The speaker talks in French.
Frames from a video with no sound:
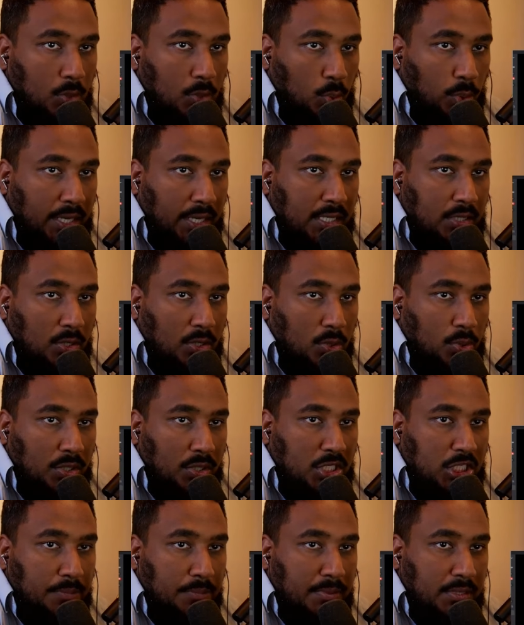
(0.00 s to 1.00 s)
Ouais, attends,
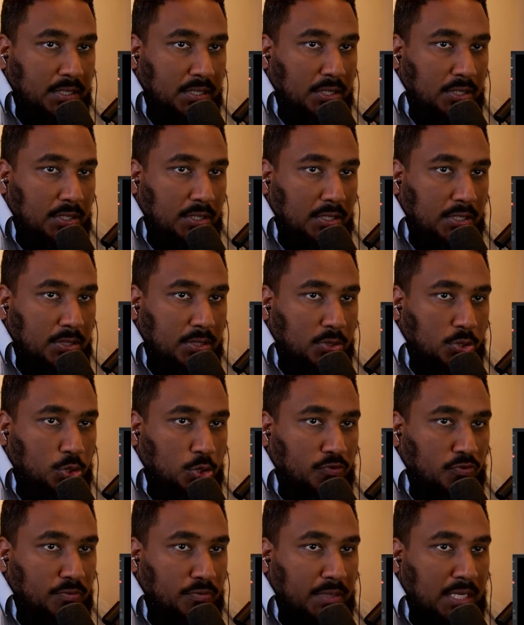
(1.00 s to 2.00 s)
Laurie, je sais pas ce que, ce que
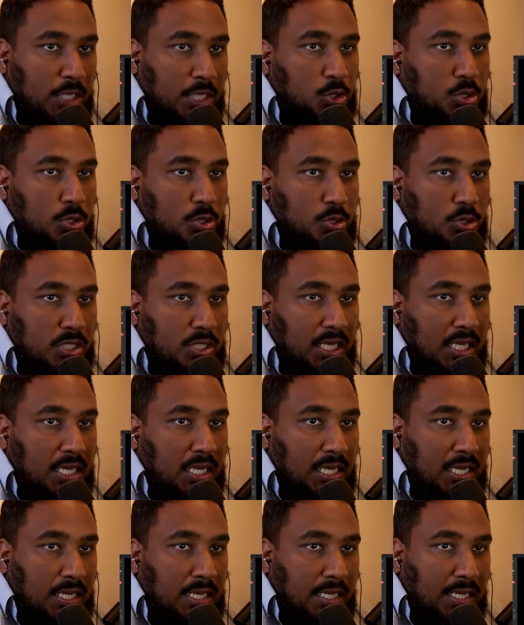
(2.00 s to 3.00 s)
tu veux, mais là, je dois juste
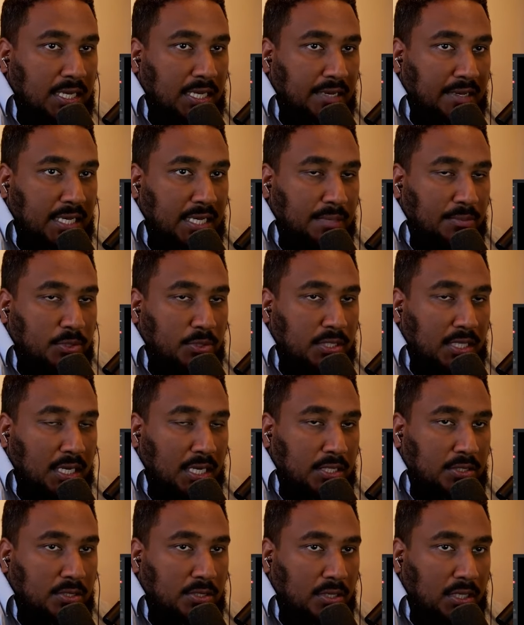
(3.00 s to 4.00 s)
régler un cas avec un
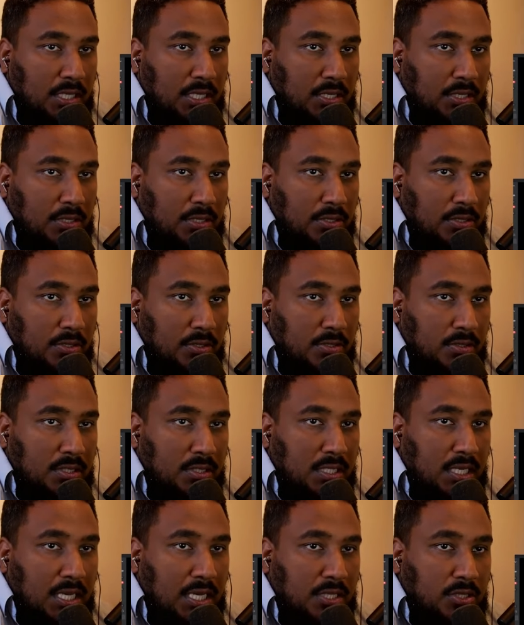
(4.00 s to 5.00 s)
modérateur, là.
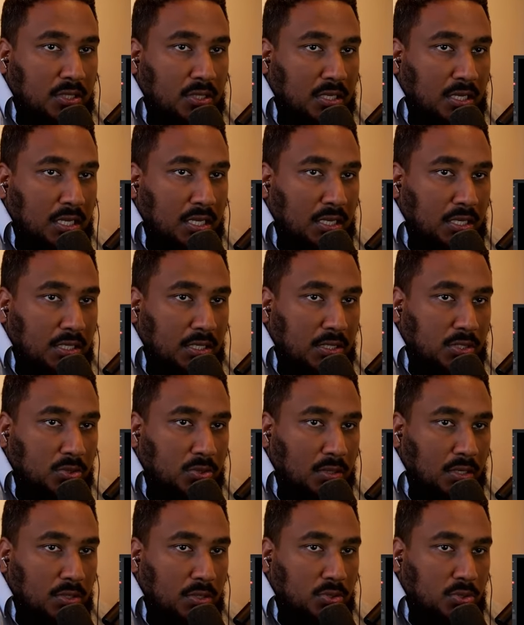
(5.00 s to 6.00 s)
Godzilla et d'autres, là, ils
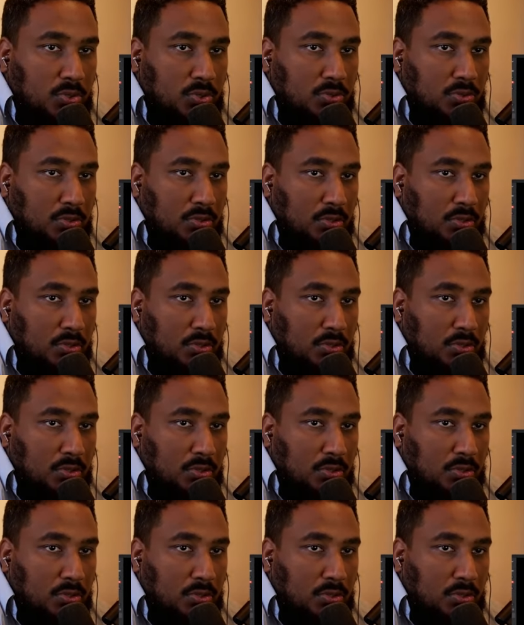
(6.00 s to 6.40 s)
sont à deux sur.